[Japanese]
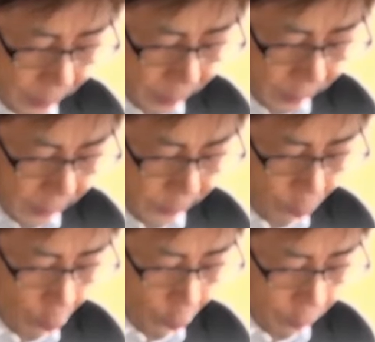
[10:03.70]
朝
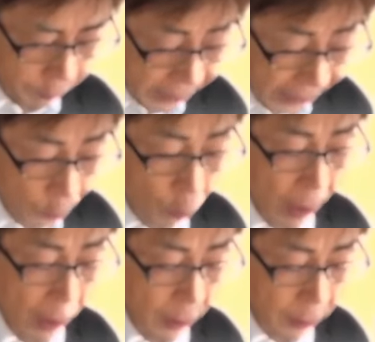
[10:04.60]
改めて重役
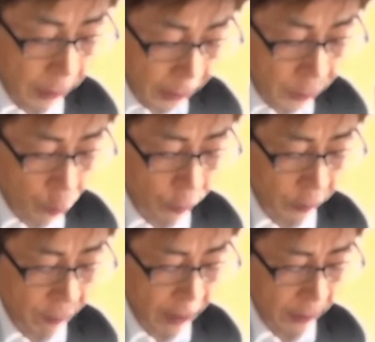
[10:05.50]
方にそのこ
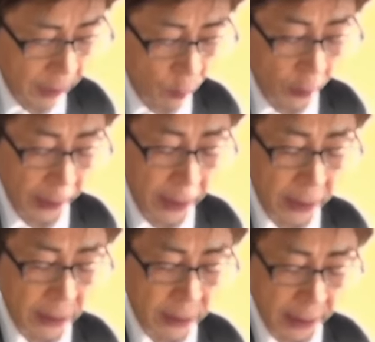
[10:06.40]
とを申し立て
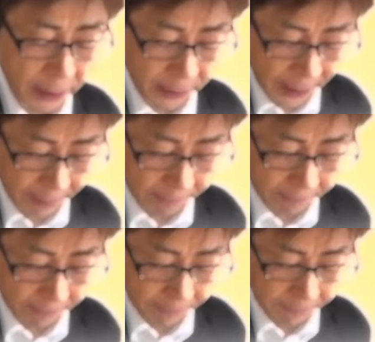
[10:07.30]
ると自
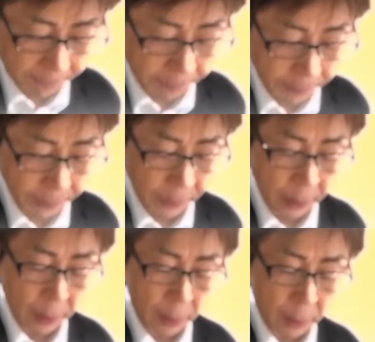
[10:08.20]
分はひどく
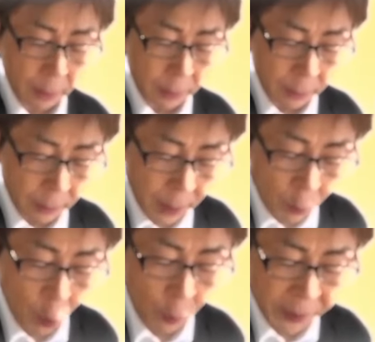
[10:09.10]
叱られた。
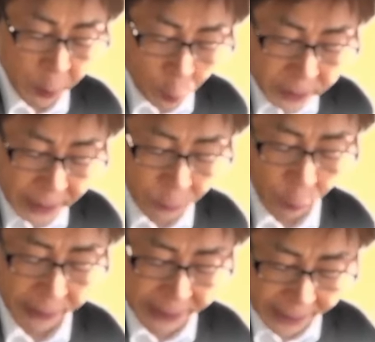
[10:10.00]

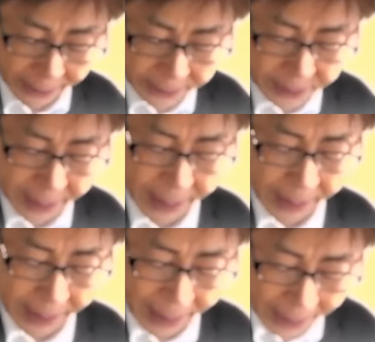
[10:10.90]
大切なお
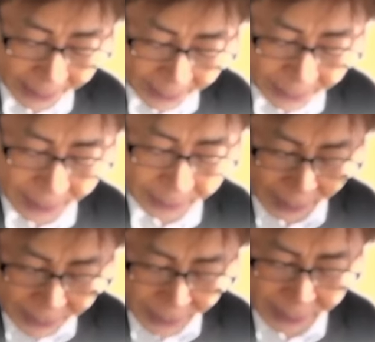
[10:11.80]
品を発見
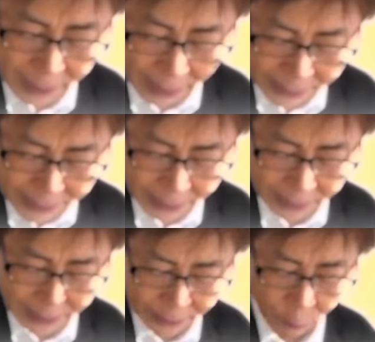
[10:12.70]
した以上
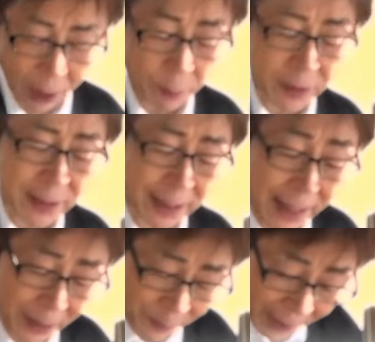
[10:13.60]
何事を差
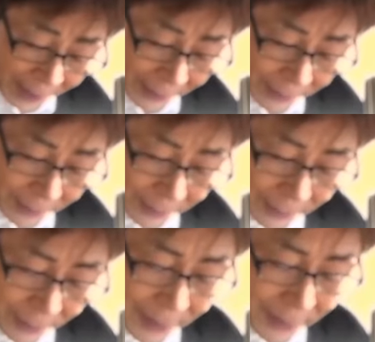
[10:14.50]
し置いても
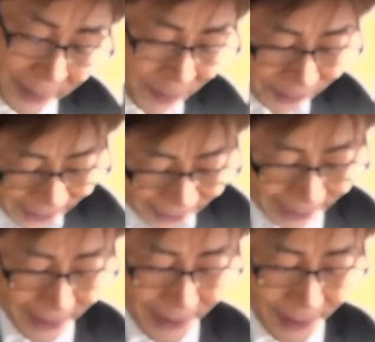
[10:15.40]
それを取り戻
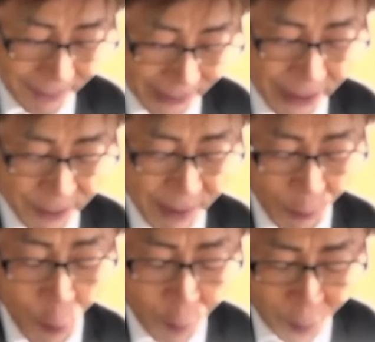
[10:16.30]
す工夫をしな
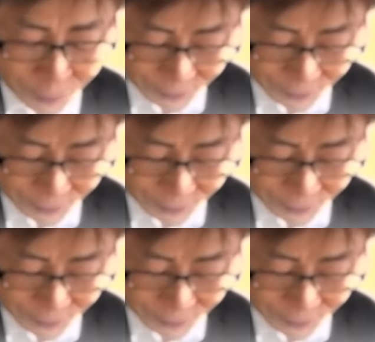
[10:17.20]
ければ